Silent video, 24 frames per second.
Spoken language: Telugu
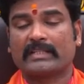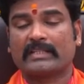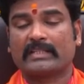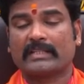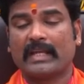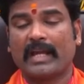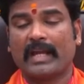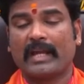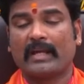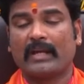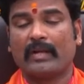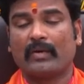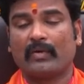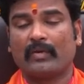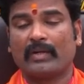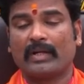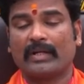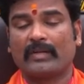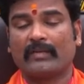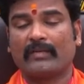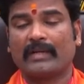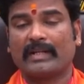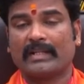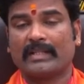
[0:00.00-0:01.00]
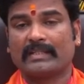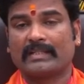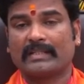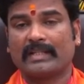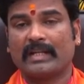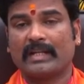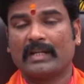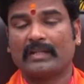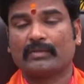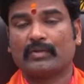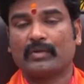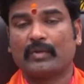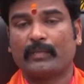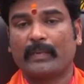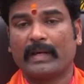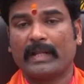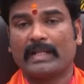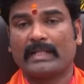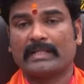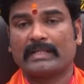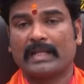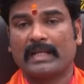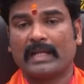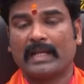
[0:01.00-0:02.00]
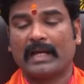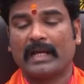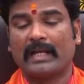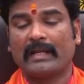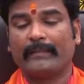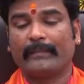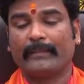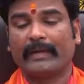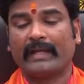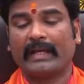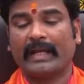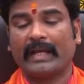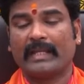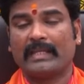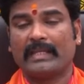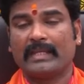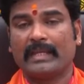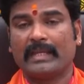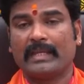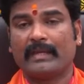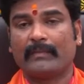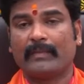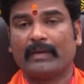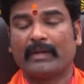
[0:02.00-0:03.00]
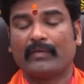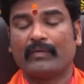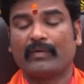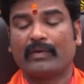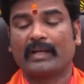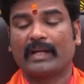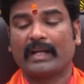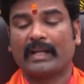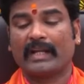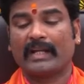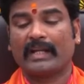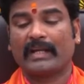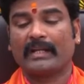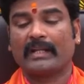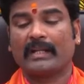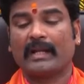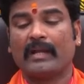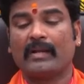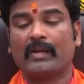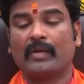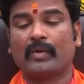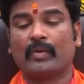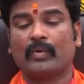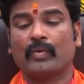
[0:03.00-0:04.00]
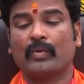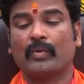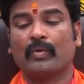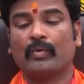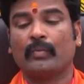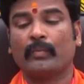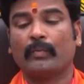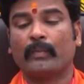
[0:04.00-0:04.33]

స్థాయిలో ఉన్నటువంటి స్త్రీలతో పరిచయాలు అయ్యి మనం కటకటాలకు